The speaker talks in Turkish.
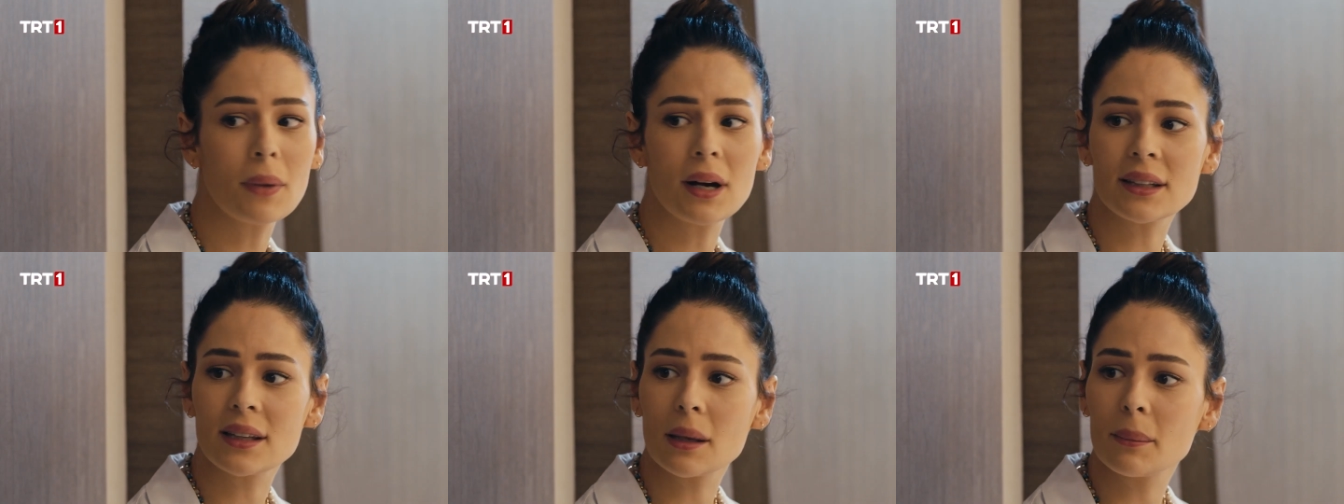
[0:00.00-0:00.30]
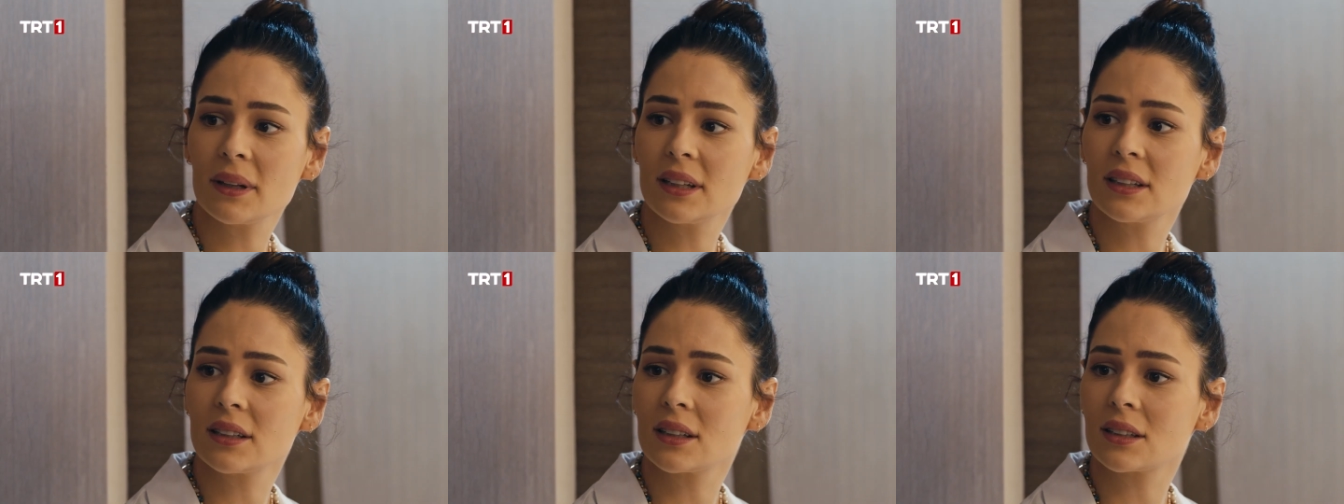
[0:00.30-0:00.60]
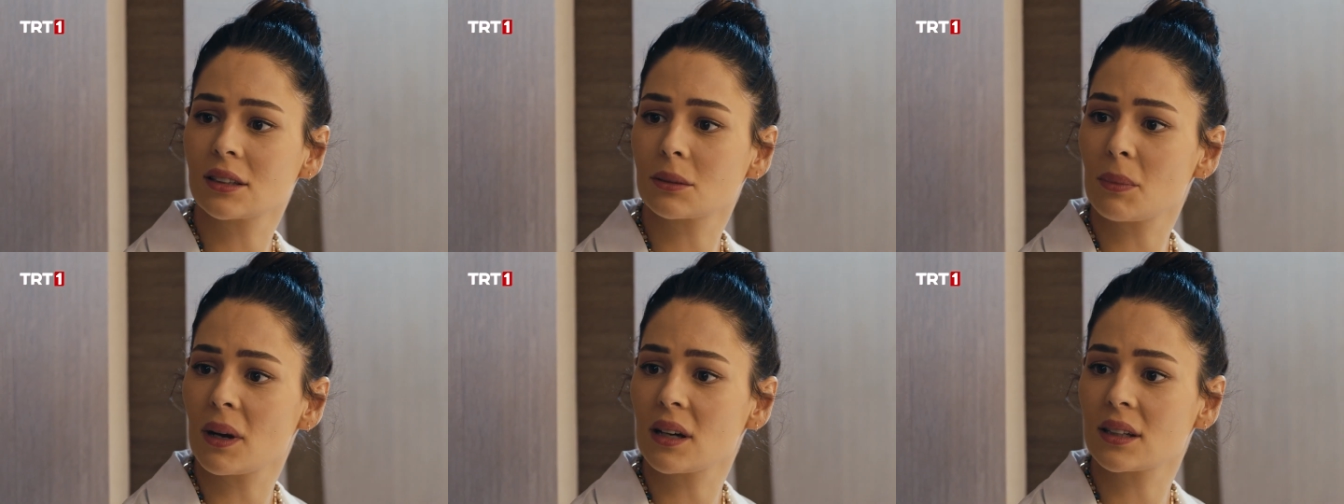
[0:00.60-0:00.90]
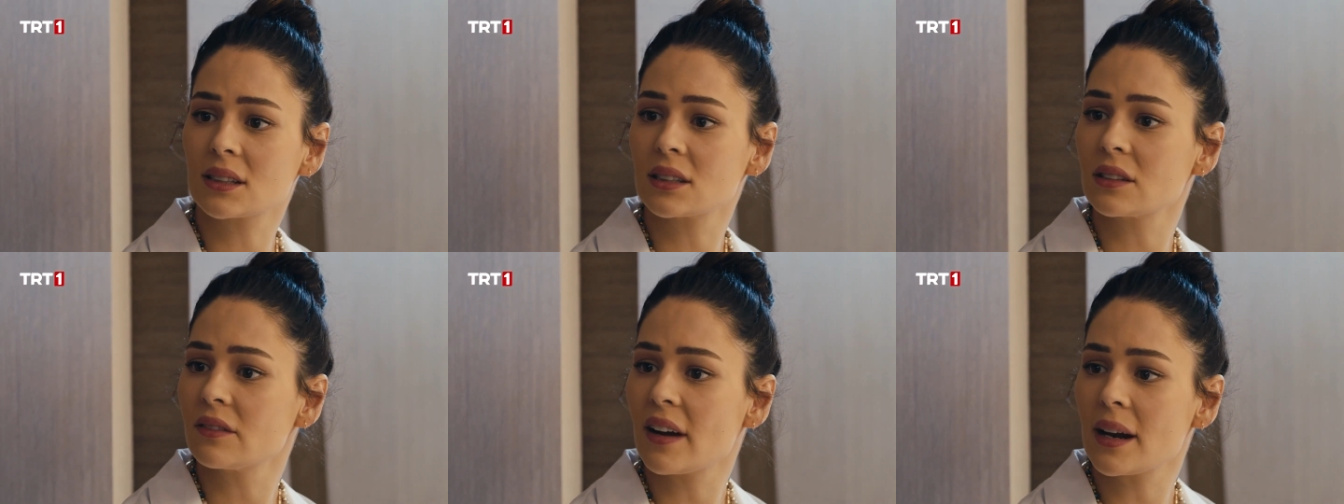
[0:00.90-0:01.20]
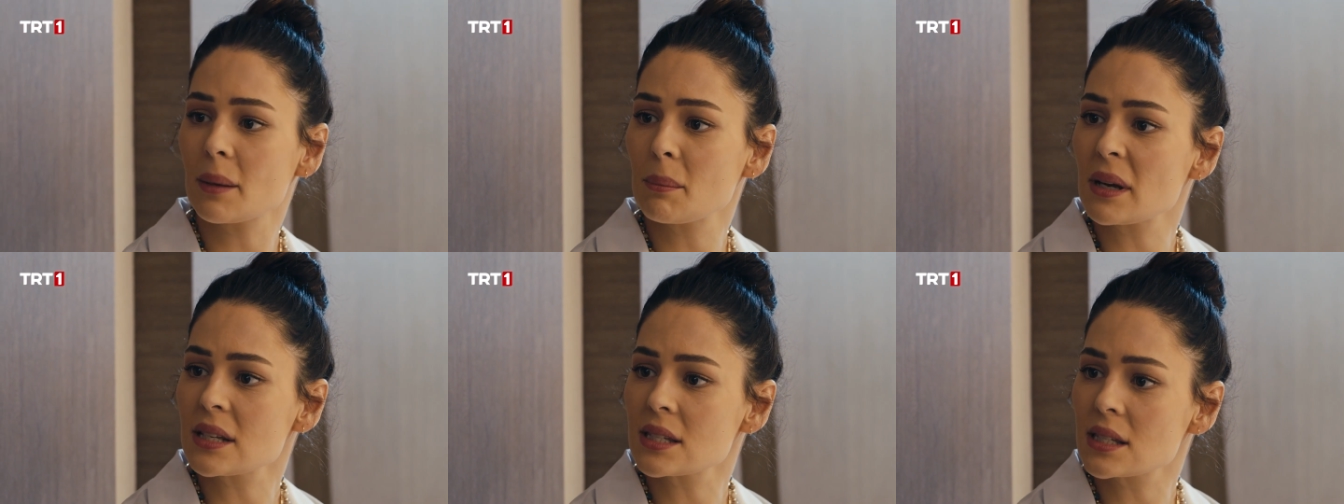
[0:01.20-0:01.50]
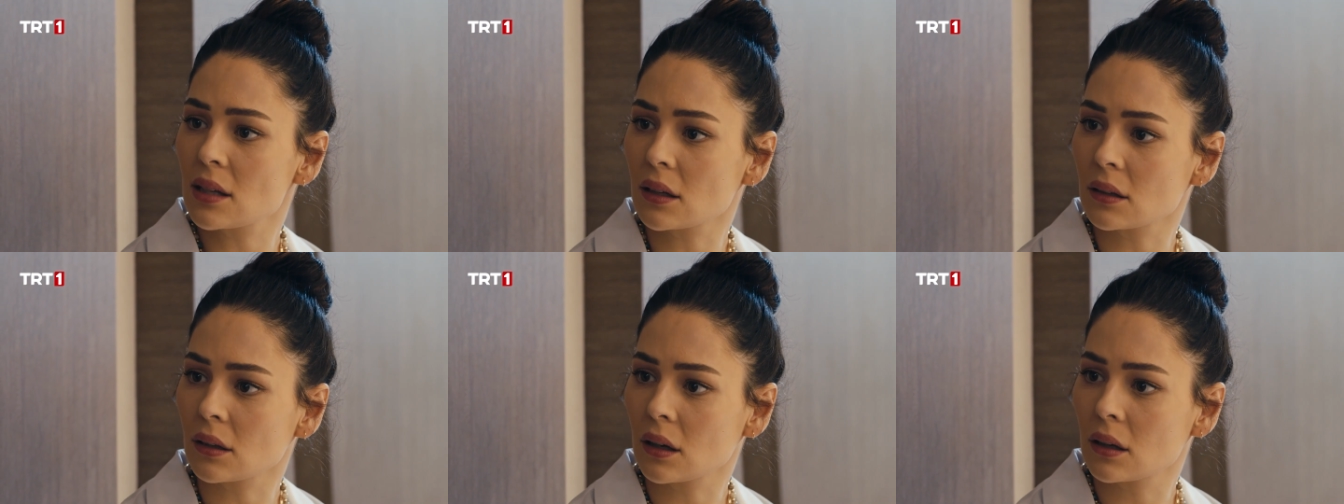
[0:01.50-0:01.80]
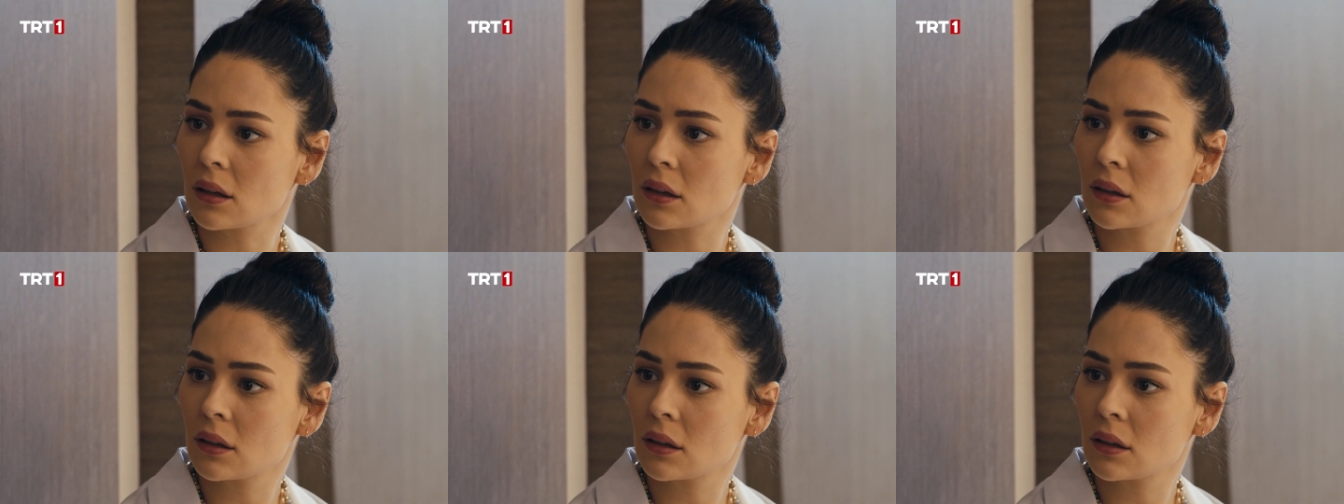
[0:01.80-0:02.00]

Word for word: mahkemeleri yanıltma hakkını vermez sana.